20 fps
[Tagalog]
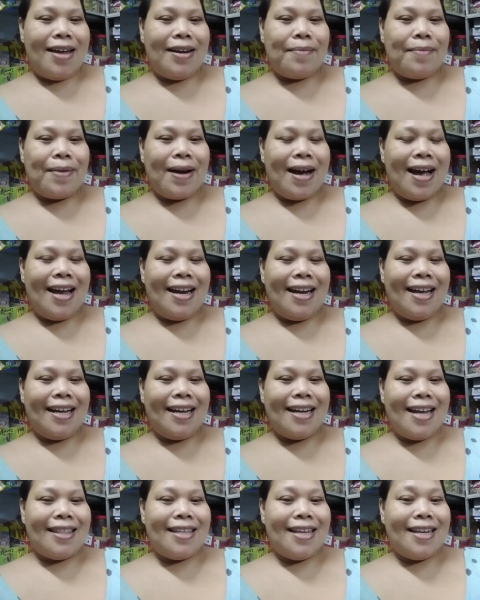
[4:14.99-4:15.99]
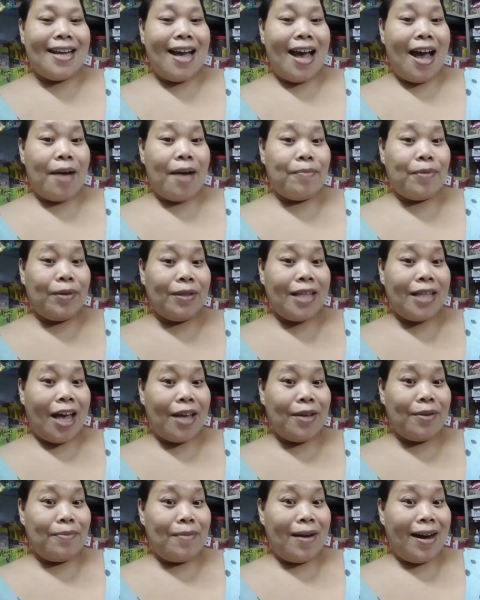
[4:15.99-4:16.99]
Napakahalaga natin kahapon
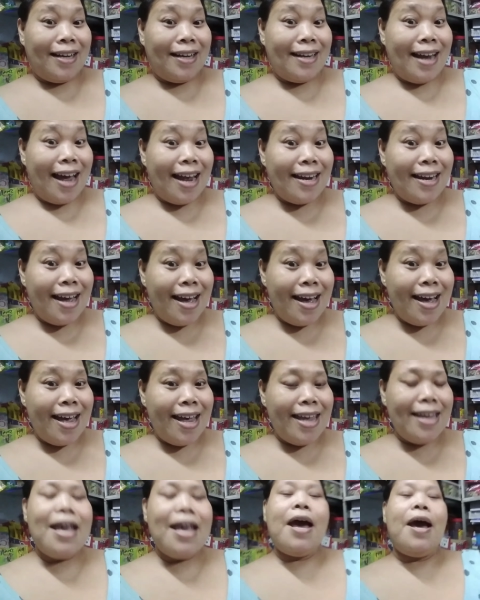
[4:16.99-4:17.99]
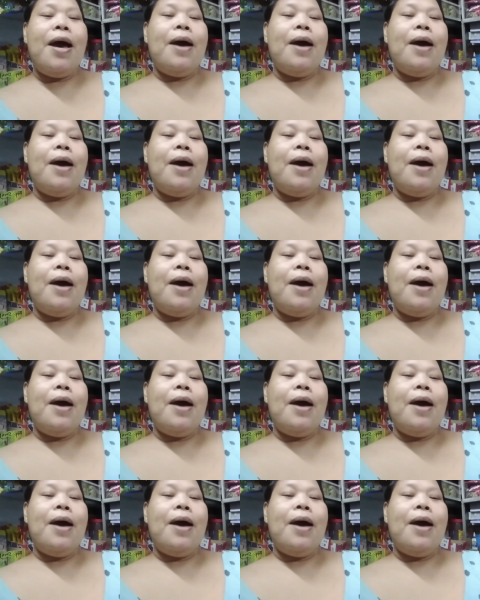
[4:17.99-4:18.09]
tayong mga nanay,